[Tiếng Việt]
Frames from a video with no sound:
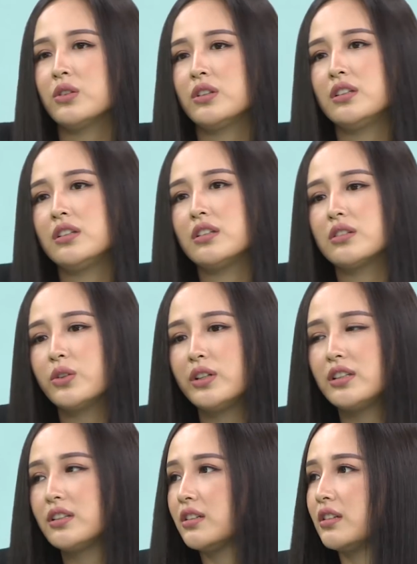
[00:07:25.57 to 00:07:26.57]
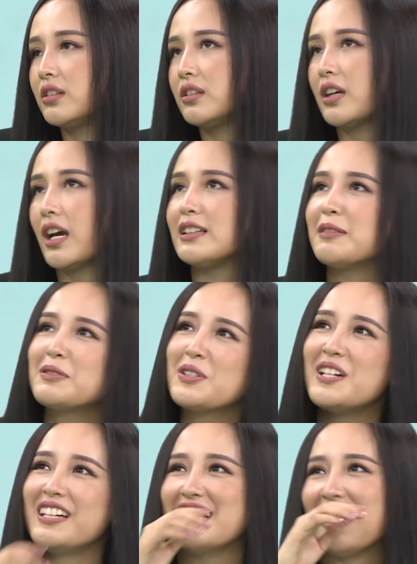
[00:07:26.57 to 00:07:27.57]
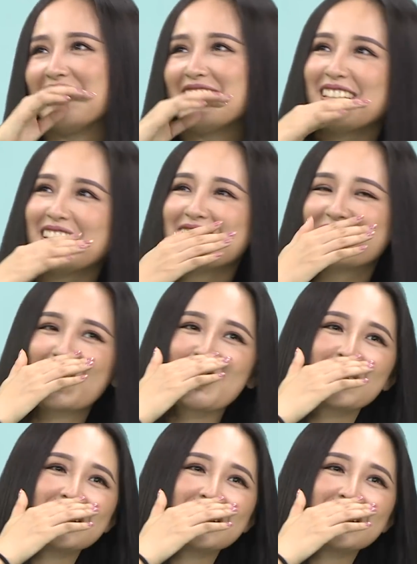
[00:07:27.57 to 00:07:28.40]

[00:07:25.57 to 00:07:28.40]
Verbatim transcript: thì Thùy à nhầm thì tôi còn